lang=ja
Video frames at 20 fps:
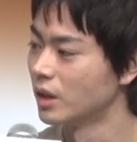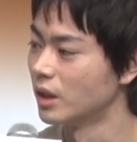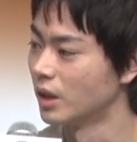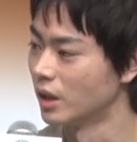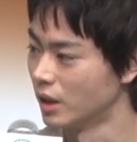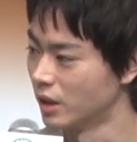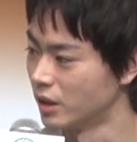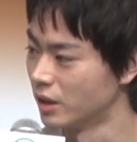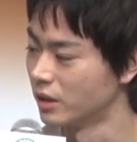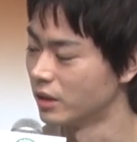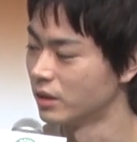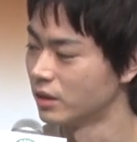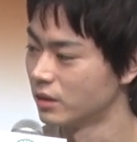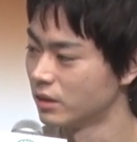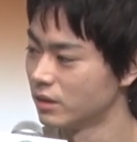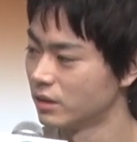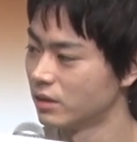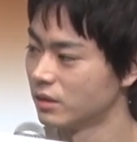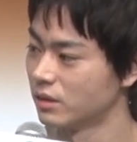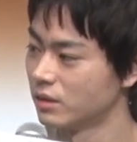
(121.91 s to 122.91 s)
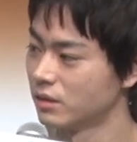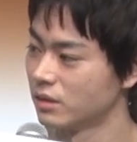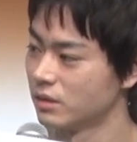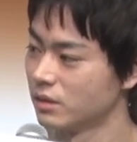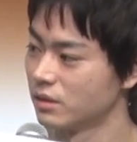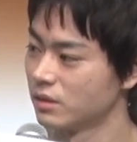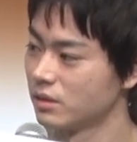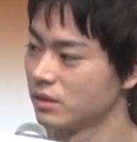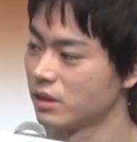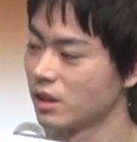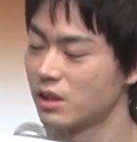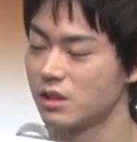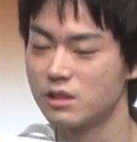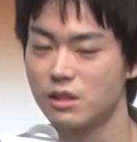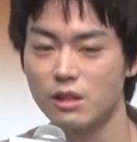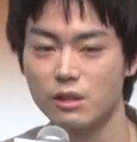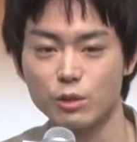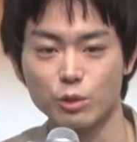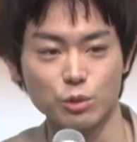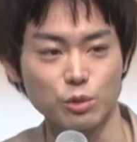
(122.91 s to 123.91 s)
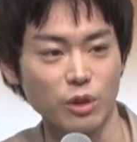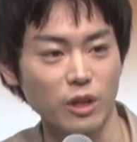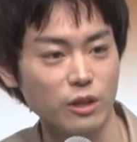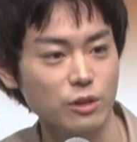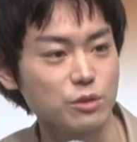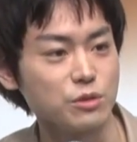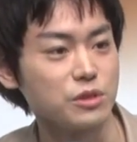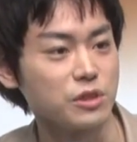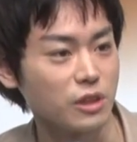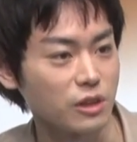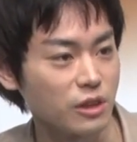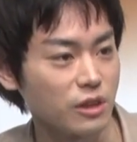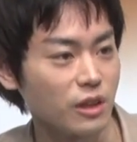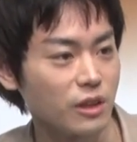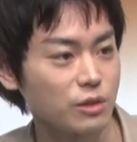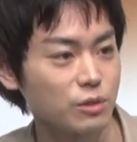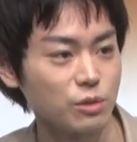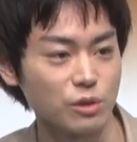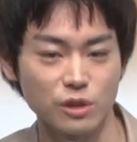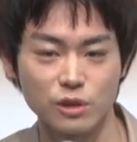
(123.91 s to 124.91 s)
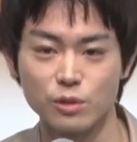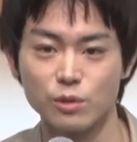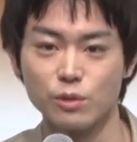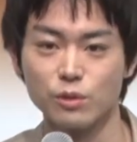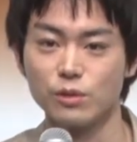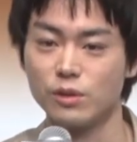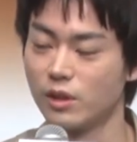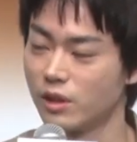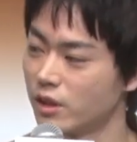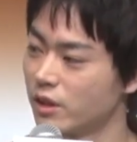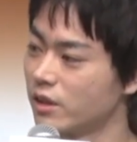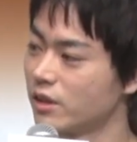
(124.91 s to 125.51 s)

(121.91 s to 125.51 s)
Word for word: はい。適正量とかあるんですかね。後で聞こう。はい。